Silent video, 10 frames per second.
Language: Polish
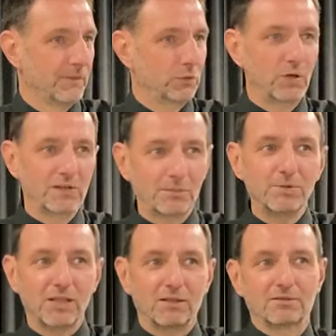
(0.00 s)
która
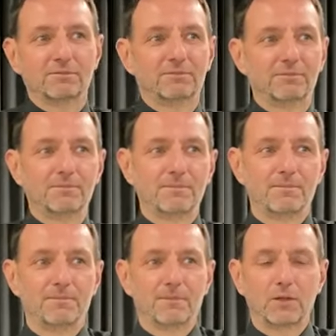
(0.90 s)
zabija,
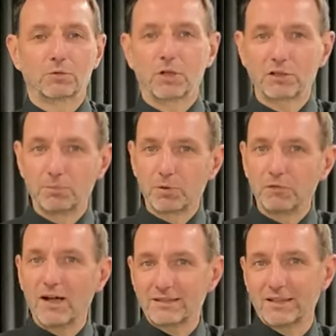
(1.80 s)
która
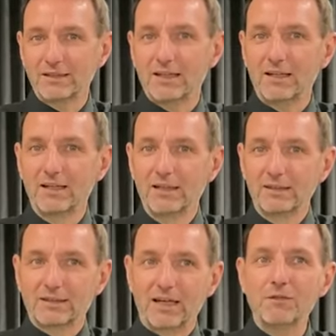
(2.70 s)
doprowadza na
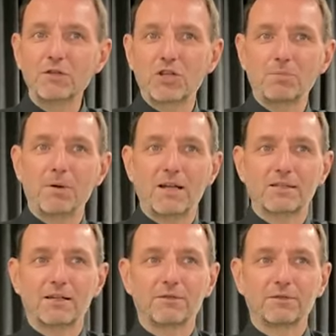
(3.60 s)
skraj
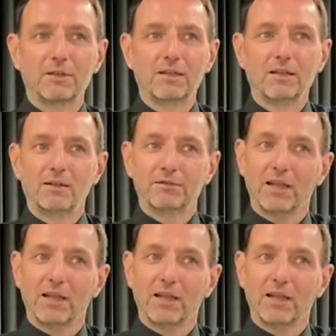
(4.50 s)
wyczerpania, w, w